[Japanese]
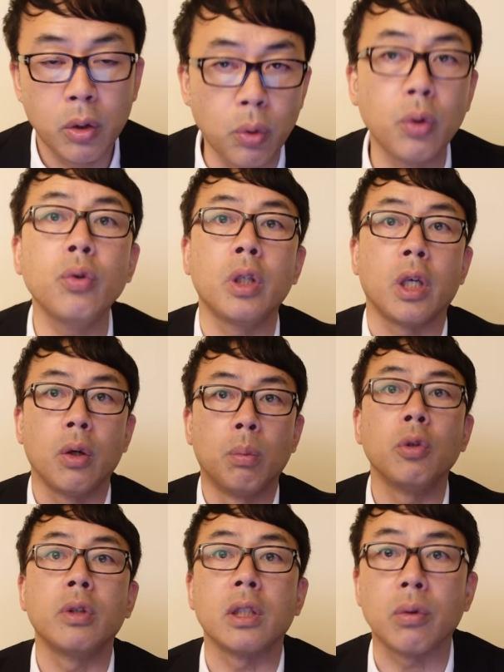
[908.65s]
というふうに
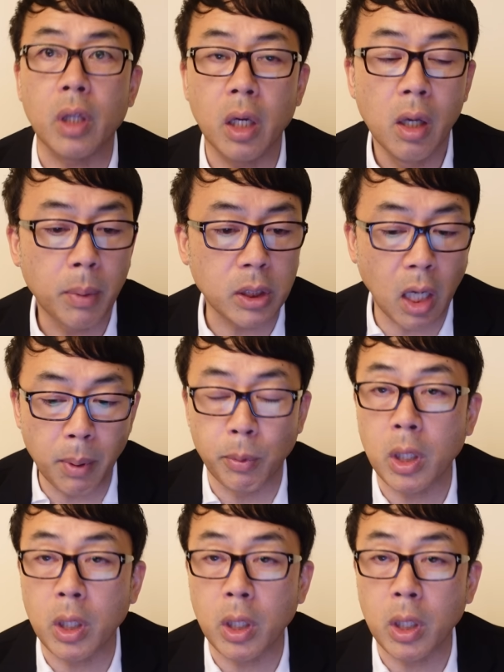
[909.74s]
思うんですよね。まあ、裁判